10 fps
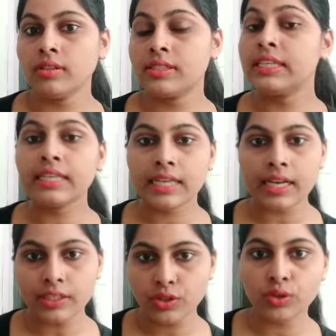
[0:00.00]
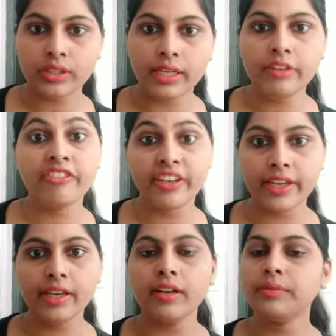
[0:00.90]
सिरका जो होता है ना
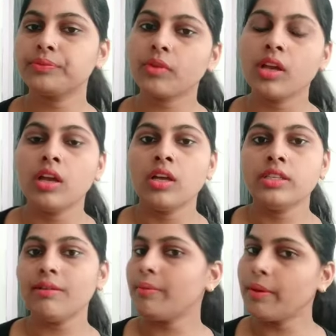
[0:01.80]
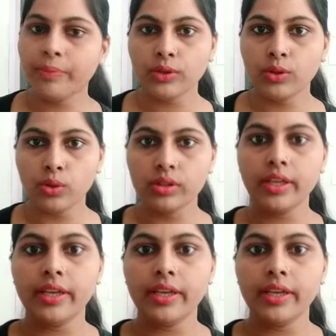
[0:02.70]
विनेगर जब आप कपड़े धोते